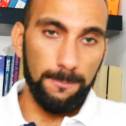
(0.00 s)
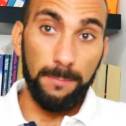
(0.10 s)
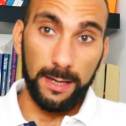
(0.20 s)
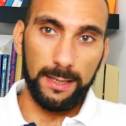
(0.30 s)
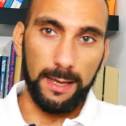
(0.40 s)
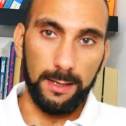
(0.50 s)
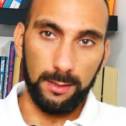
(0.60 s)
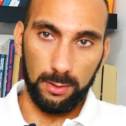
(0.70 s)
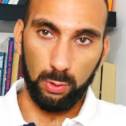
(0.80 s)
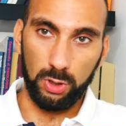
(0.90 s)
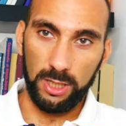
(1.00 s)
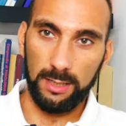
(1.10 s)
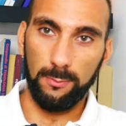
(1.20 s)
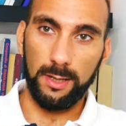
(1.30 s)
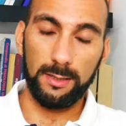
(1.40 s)
Perché
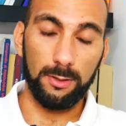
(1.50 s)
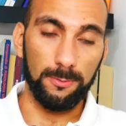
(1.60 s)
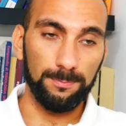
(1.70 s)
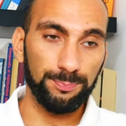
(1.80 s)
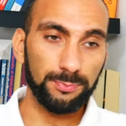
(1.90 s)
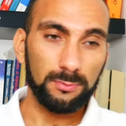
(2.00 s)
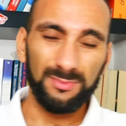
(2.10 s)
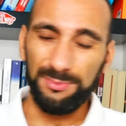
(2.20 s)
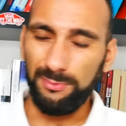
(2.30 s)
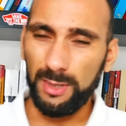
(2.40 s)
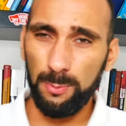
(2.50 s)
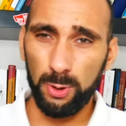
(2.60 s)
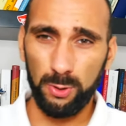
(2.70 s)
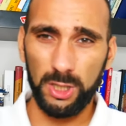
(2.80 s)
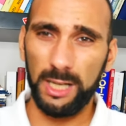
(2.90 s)
succede questo? Può
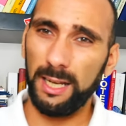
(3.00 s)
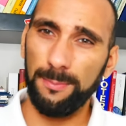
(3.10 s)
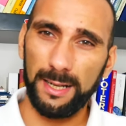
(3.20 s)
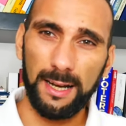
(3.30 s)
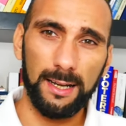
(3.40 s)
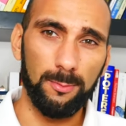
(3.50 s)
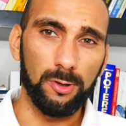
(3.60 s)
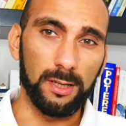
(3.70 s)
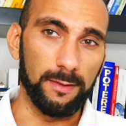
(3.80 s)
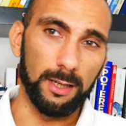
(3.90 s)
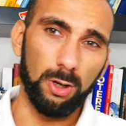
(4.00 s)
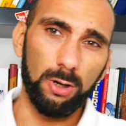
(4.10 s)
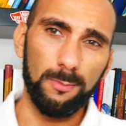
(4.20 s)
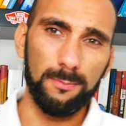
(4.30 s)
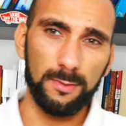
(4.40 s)
succedere per tanti motivi,
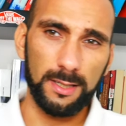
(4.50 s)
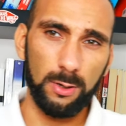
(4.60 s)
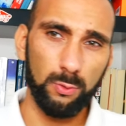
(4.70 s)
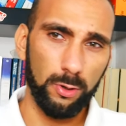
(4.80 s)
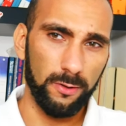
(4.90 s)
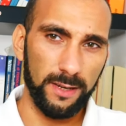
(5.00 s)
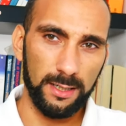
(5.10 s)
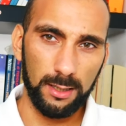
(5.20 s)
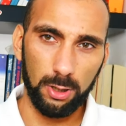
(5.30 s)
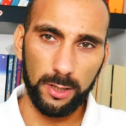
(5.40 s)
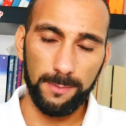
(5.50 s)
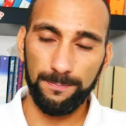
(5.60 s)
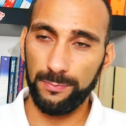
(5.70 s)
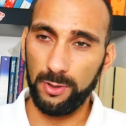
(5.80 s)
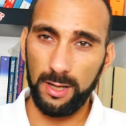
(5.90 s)
o sei un nuovo
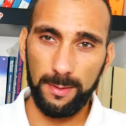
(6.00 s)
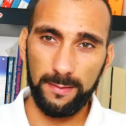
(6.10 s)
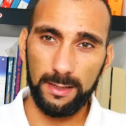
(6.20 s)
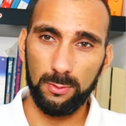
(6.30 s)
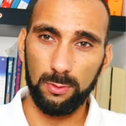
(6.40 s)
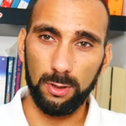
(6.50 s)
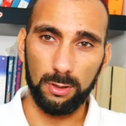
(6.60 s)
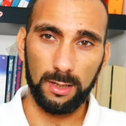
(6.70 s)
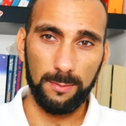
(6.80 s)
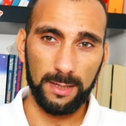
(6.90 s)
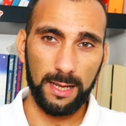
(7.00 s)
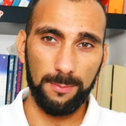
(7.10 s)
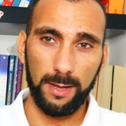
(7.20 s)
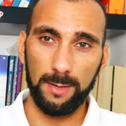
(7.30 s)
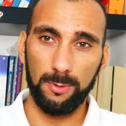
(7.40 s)
venditore, non hai mai venduto tramite
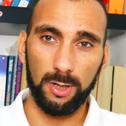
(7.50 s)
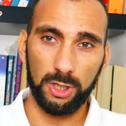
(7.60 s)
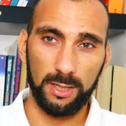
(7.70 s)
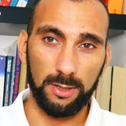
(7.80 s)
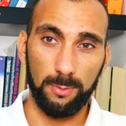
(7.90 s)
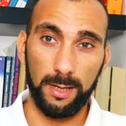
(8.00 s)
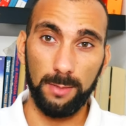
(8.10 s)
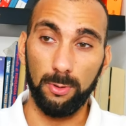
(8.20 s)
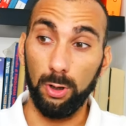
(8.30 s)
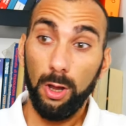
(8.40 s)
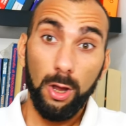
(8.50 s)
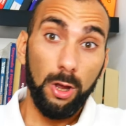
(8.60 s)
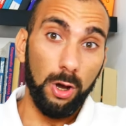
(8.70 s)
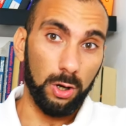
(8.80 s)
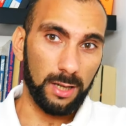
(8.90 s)
PayPal, accettando PayPal,
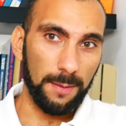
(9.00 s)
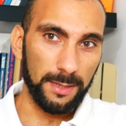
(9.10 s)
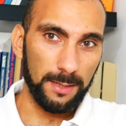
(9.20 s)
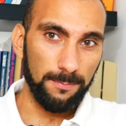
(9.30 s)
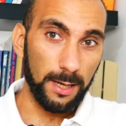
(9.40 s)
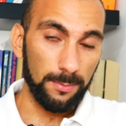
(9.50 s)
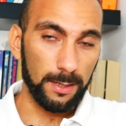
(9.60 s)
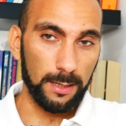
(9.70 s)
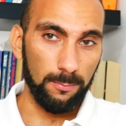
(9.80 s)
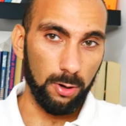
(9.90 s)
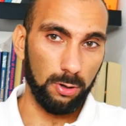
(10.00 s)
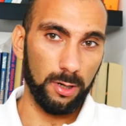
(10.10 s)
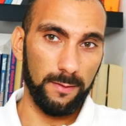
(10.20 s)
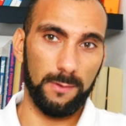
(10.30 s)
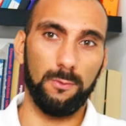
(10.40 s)
o tramite eBay perché blocco
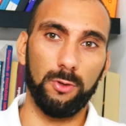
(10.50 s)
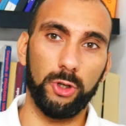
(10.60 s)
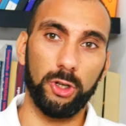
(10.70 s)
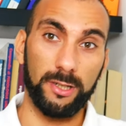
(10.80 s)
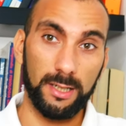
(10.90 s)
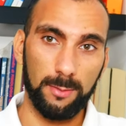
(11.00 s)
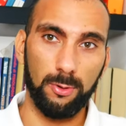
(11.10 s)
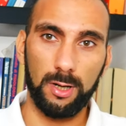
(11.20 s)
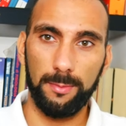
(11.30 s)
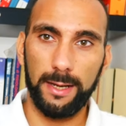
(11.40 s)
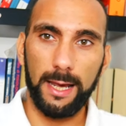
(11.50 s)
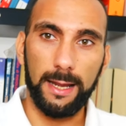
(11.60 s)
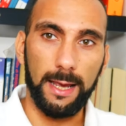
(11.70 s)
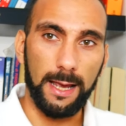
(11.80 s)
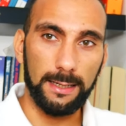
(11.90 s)
dei 21 giorni ti può
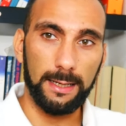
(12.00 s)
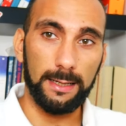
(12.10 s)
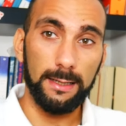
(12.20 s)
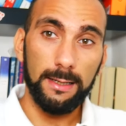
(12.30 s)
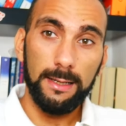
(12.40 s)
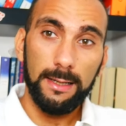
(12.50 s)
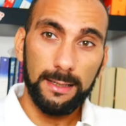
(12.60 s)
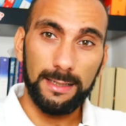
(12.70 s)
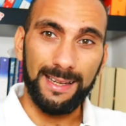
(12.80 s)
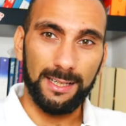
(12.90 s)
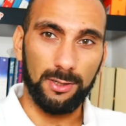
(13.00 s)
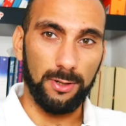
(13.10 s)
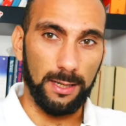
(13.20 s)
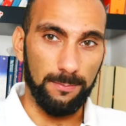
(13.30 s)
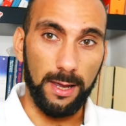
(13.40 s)
capitare anche richiesto
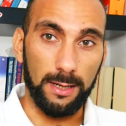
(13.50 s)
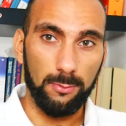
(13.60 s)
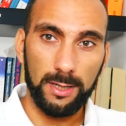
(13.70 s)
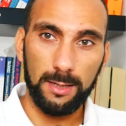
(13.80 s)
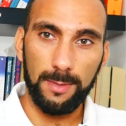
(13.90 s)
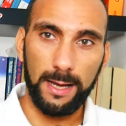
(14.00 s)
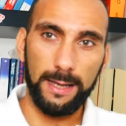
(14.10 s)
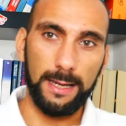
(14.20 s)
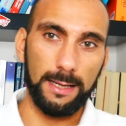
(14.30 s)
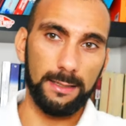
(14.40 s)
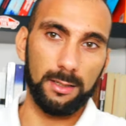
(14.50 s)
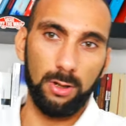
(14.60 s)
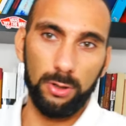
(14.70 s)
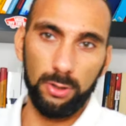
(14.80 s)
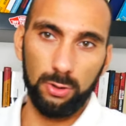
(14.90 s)
da eBay, quindi magari hai
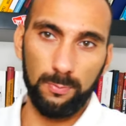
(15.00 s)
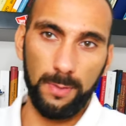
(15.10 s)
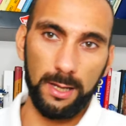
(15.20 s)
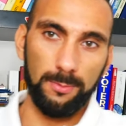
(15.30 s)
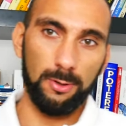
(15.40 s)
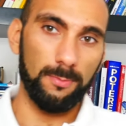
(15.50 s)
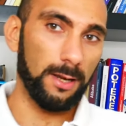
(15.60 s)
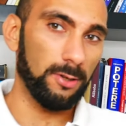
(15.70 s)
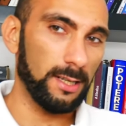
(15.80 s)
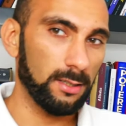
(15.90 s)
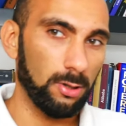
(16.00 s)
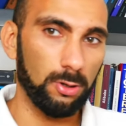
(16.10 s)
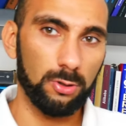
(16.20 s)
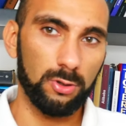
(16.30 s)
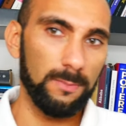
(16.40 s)
storico su PayPal ma non hai
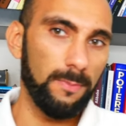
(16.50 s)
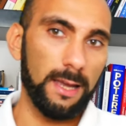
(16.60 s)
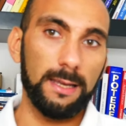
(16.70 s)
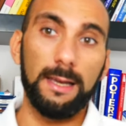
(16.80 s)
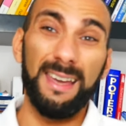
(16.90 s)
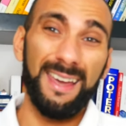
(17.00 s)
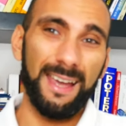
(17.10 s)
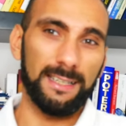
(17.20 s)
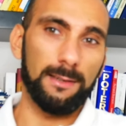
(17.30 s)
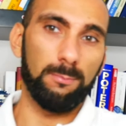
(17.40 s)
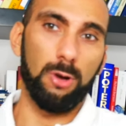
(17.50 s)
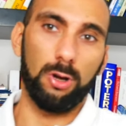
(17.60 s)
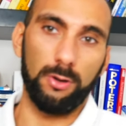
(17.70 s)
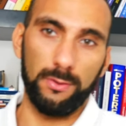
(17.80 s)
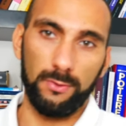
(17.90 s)
storico su eBay e ti
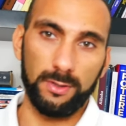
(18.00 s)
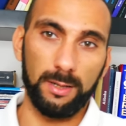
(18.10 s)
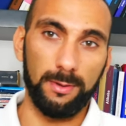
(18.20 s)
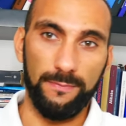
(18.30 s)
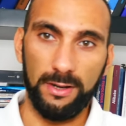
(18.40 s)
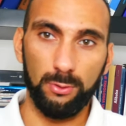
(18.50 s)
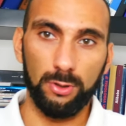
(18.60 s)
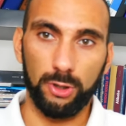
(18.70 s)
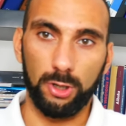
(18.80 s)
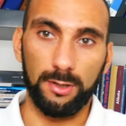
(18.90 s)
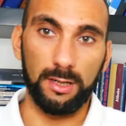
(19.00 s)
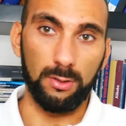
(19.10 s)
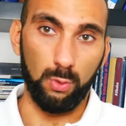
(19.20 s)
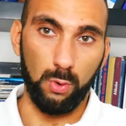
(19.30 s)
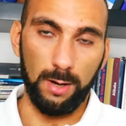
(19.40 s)
bloccano i fondi per 21 giorni
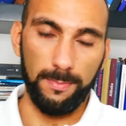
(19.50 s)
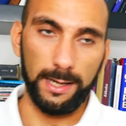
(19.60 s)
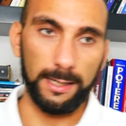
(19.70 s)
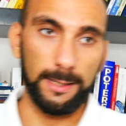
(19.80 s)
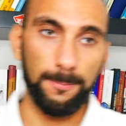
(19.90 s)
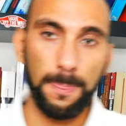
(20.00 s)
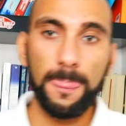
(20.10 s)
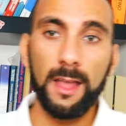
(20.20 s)
ugualmente.